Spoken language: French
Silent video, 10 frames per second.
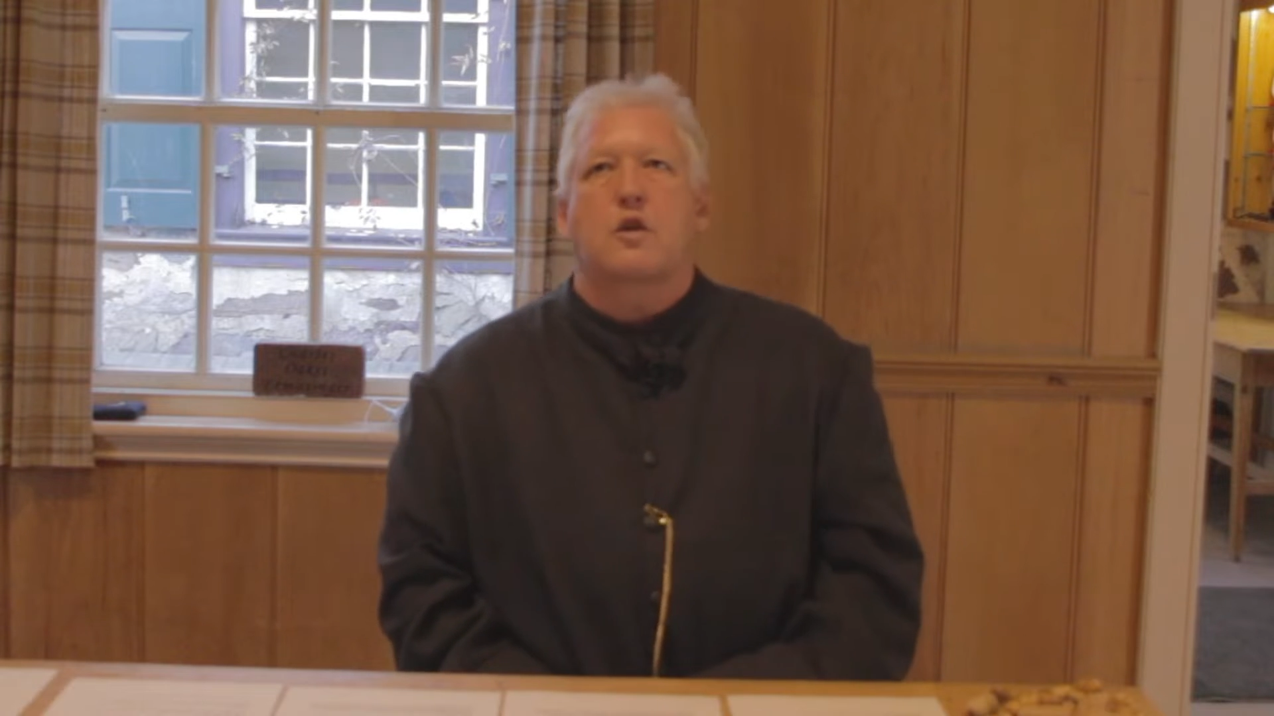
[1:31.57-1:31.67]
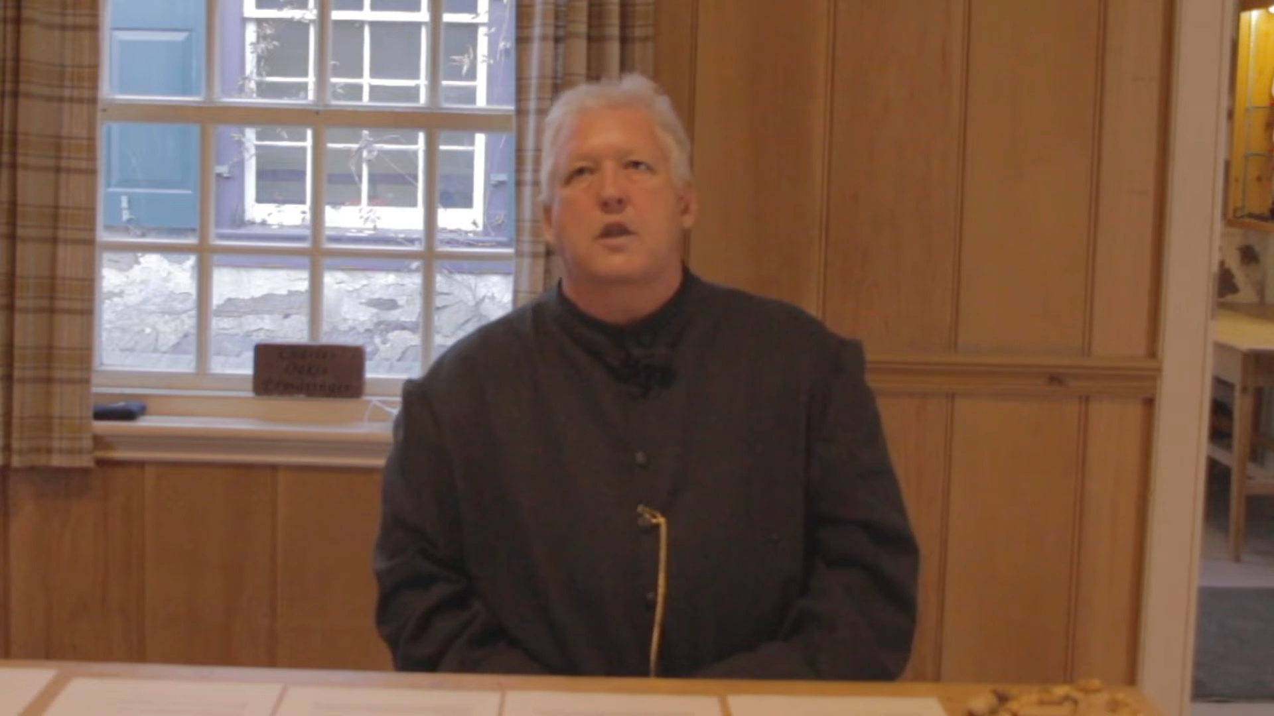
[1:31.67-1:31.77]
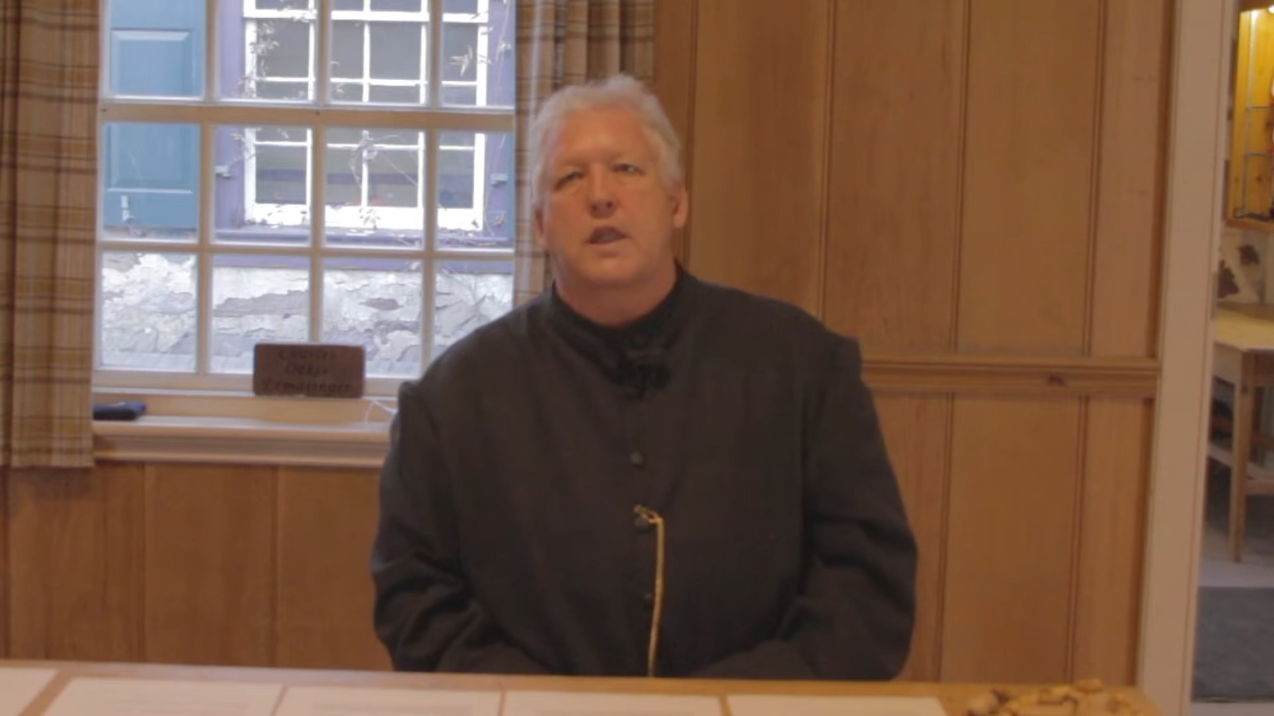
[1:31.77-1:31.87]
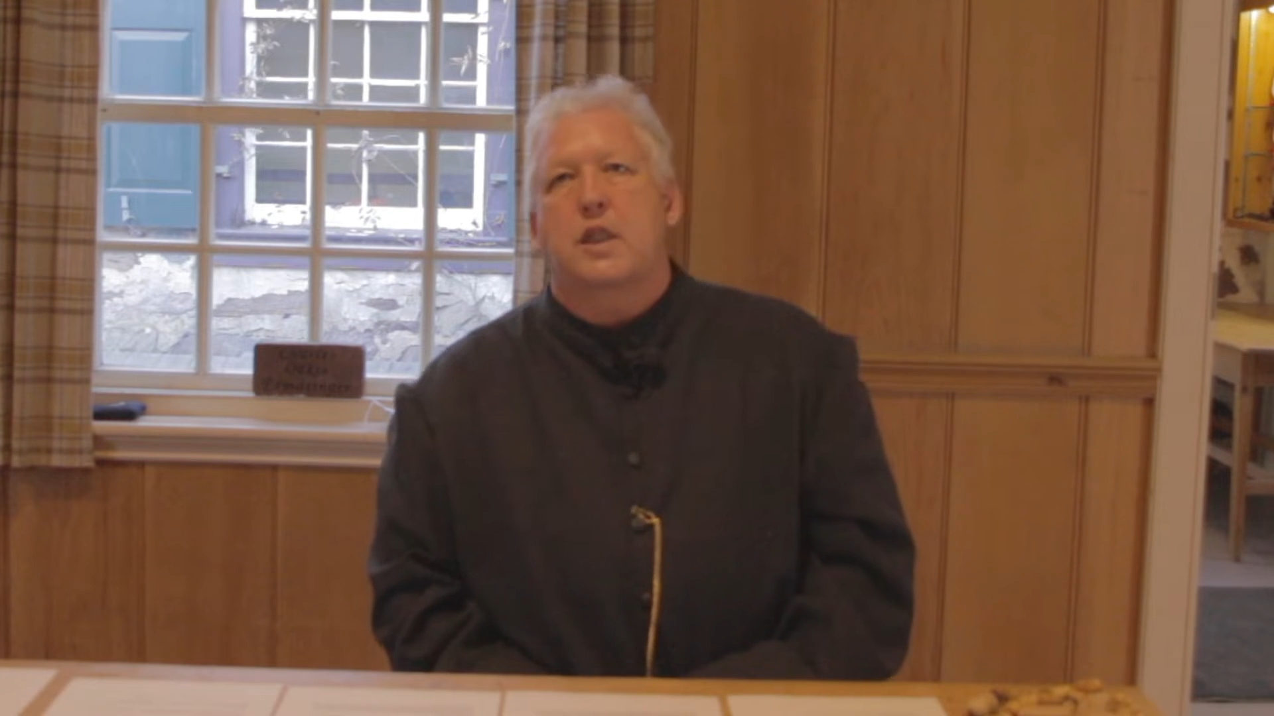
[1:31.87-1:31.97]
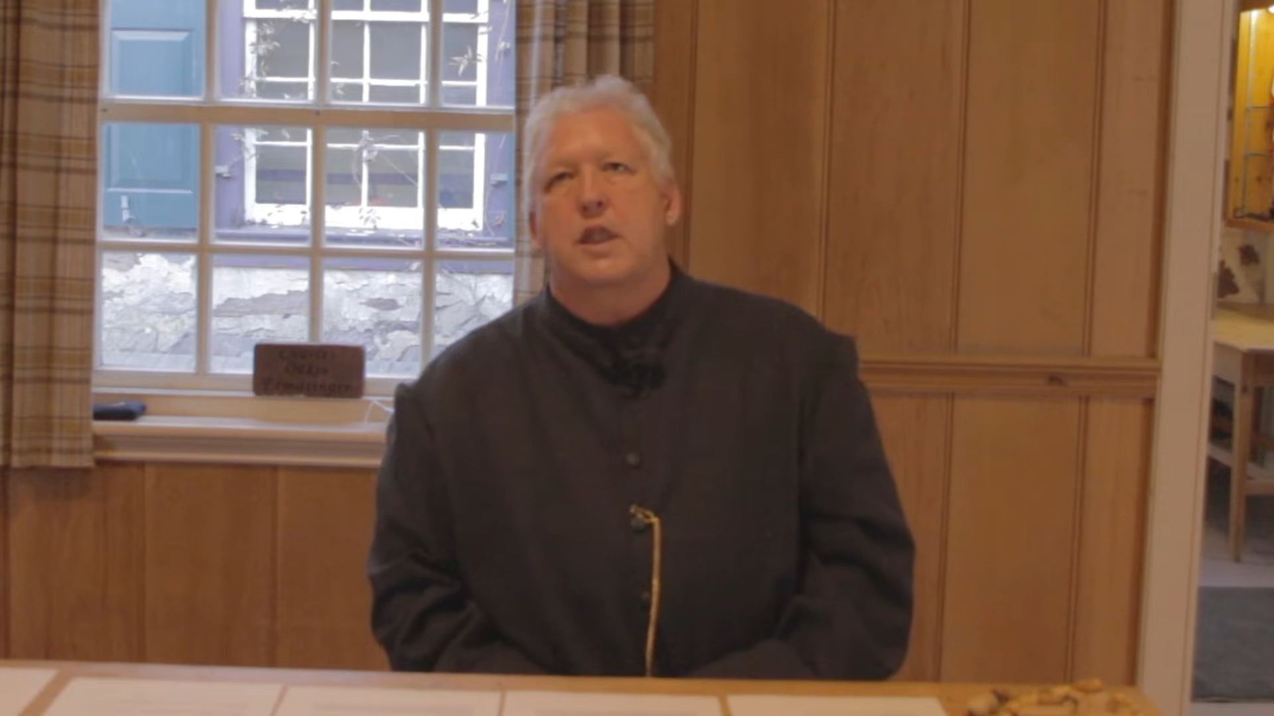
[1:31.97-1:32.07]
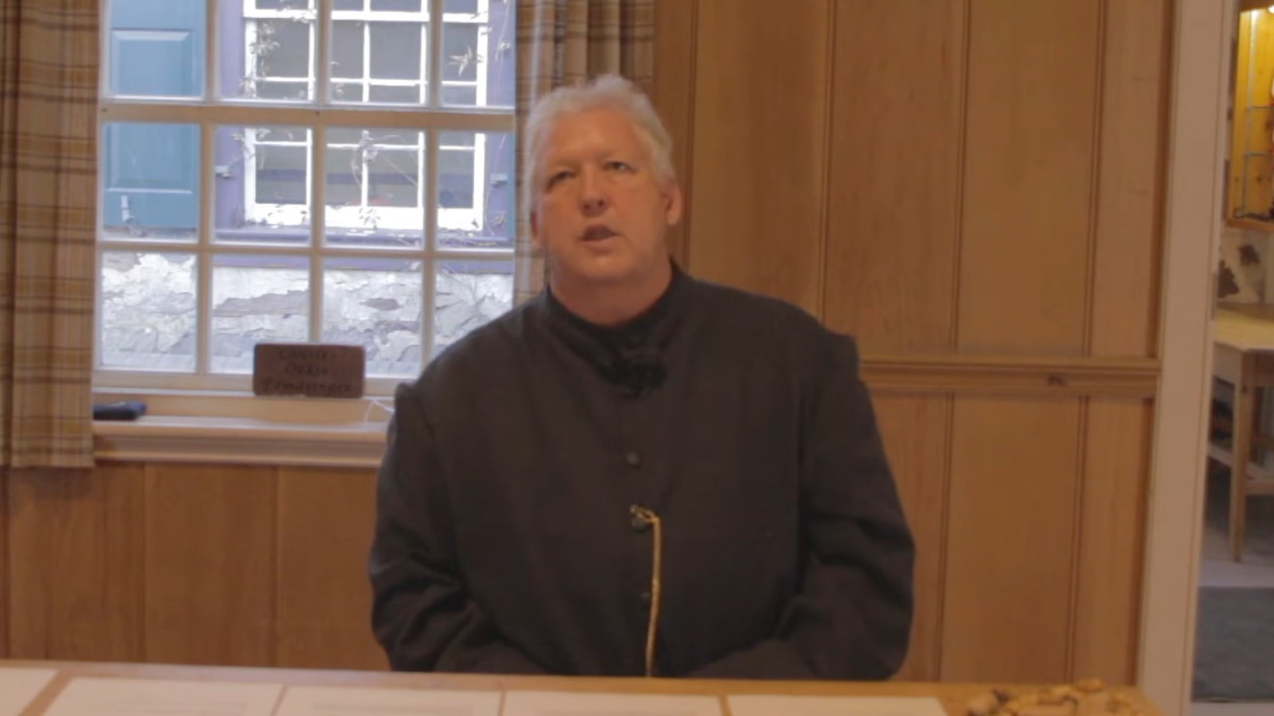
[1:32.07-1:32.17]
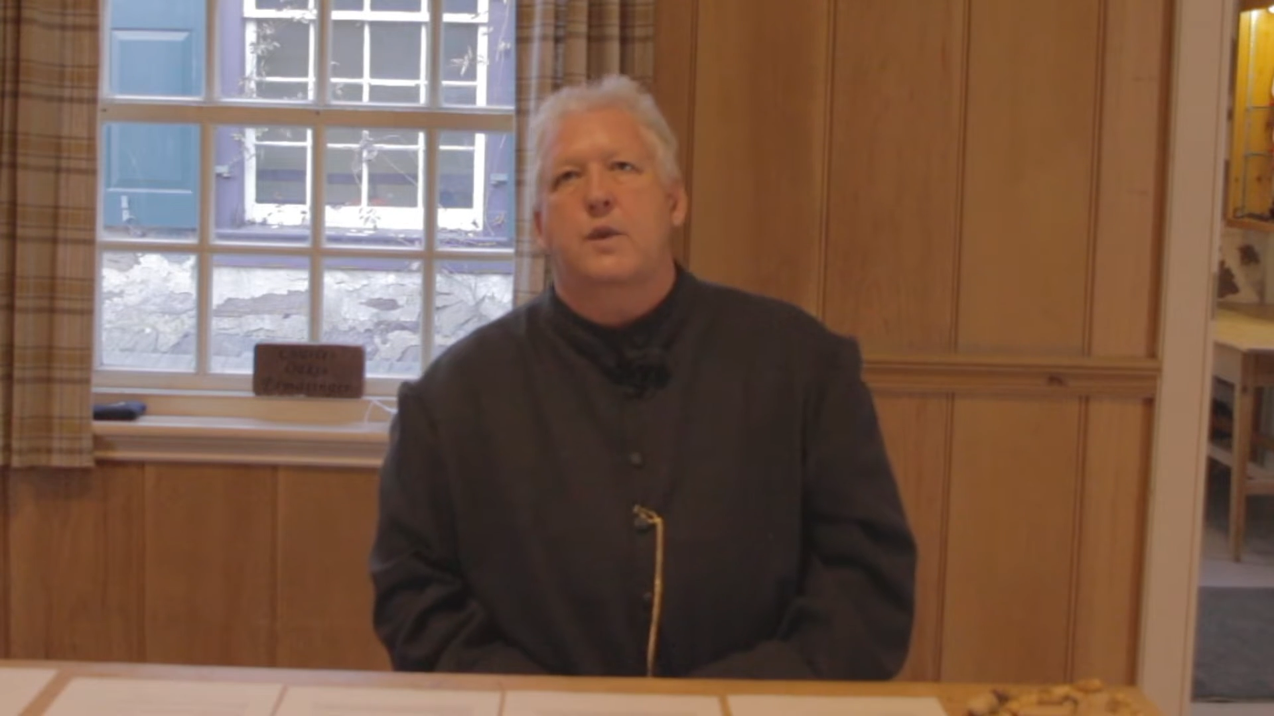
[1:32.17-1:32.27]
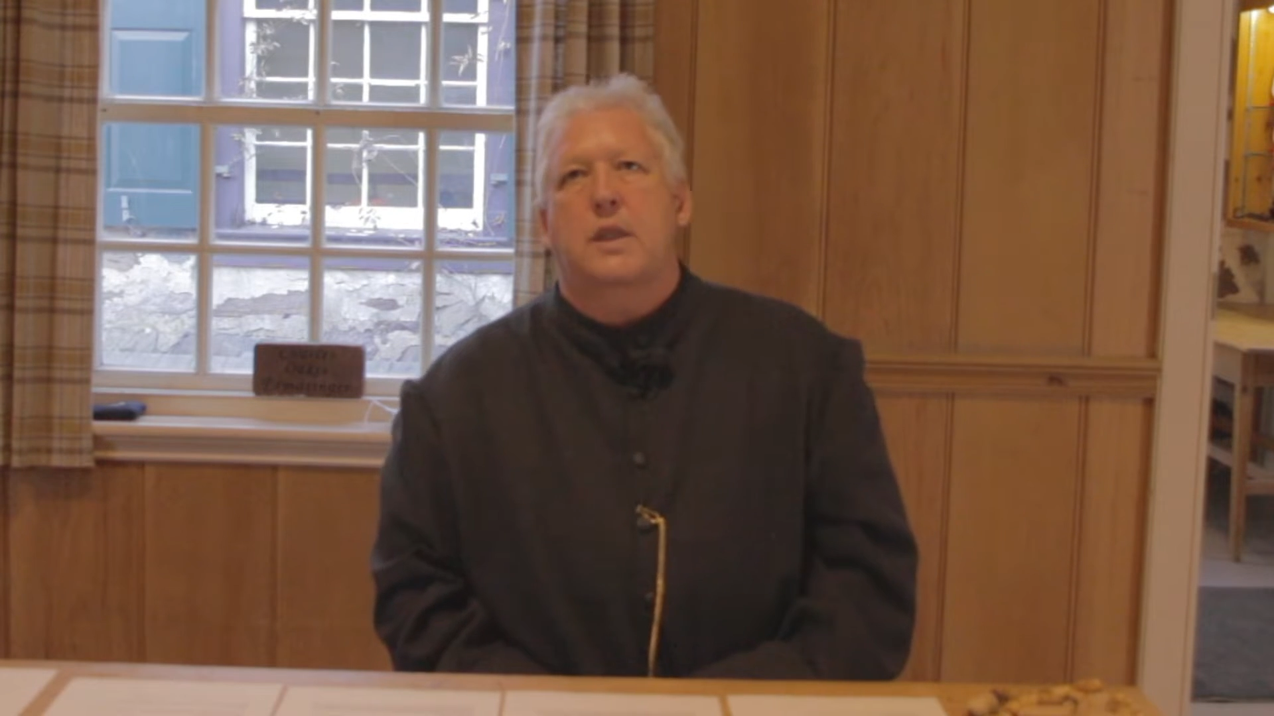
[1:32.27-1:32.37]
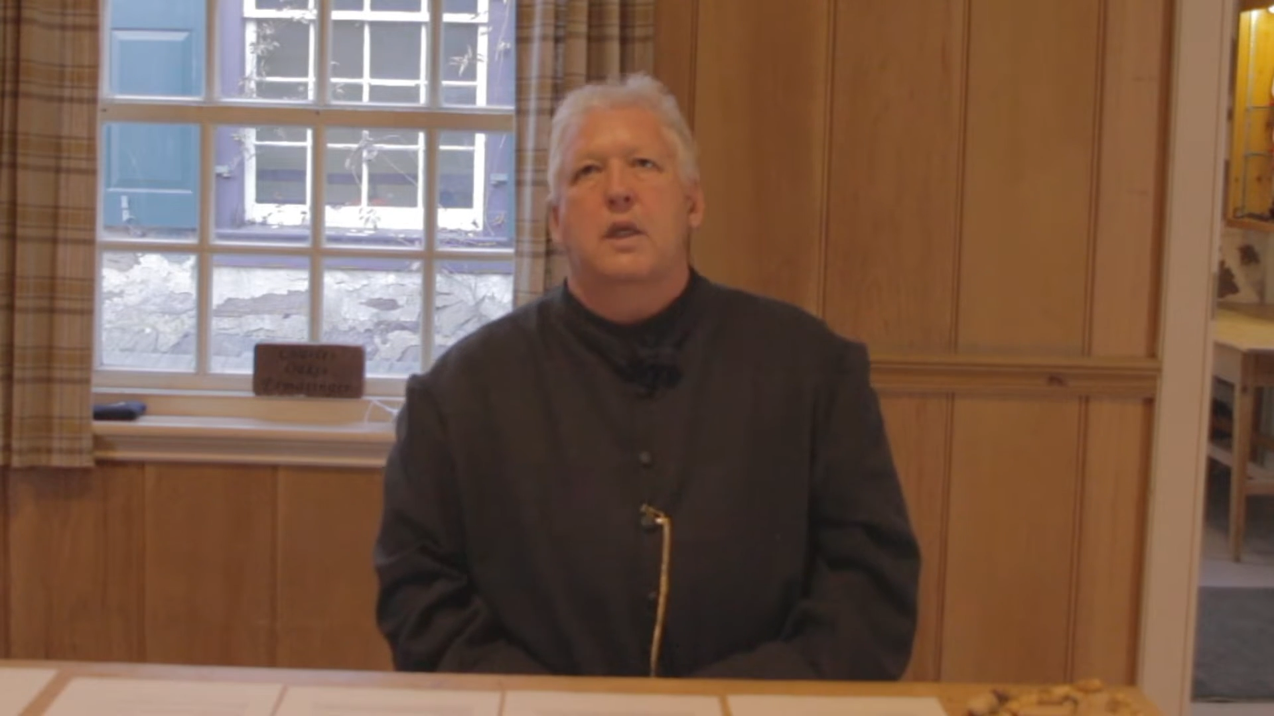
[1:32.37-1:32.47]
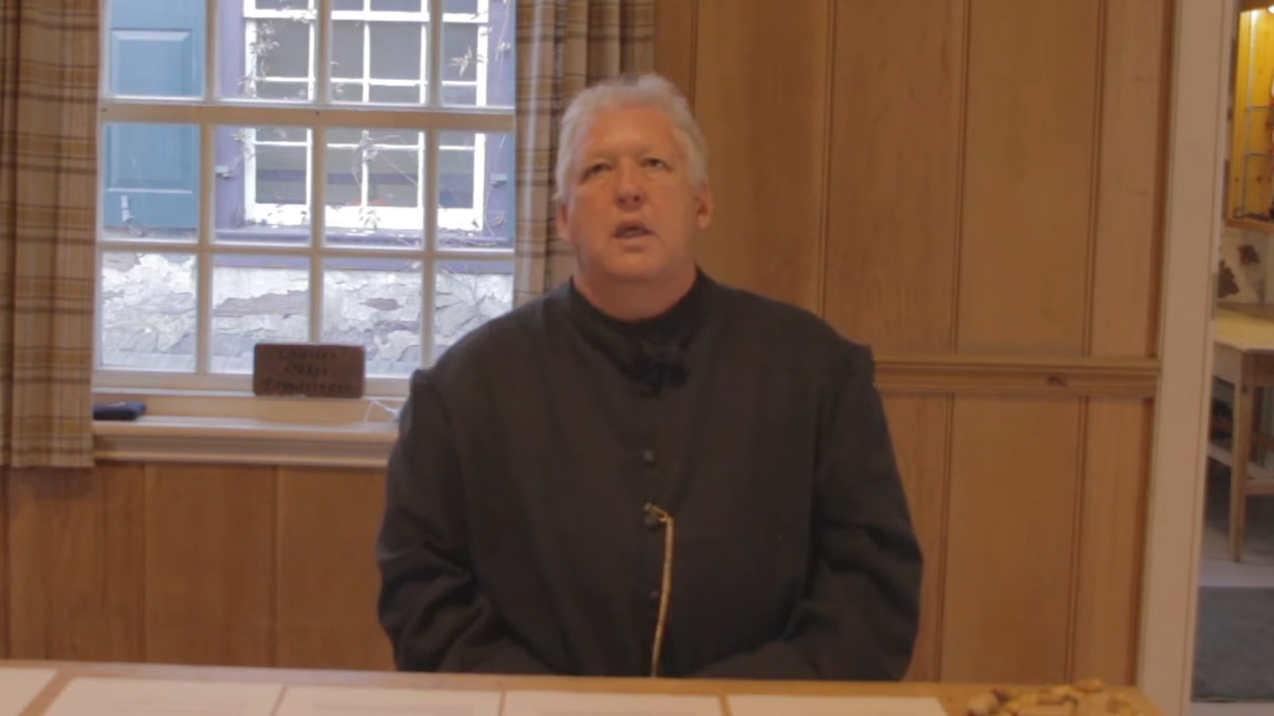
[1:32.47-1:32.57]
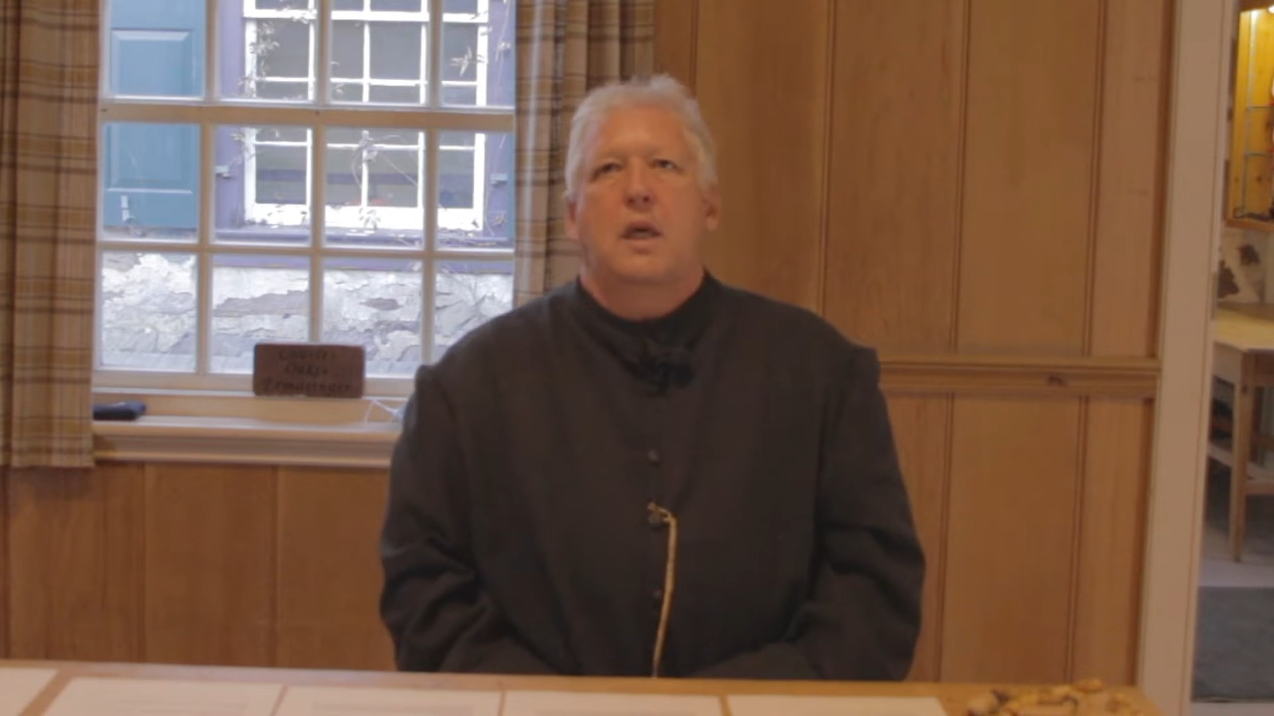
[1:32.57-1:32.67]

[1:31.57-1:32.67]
sur les Jésuites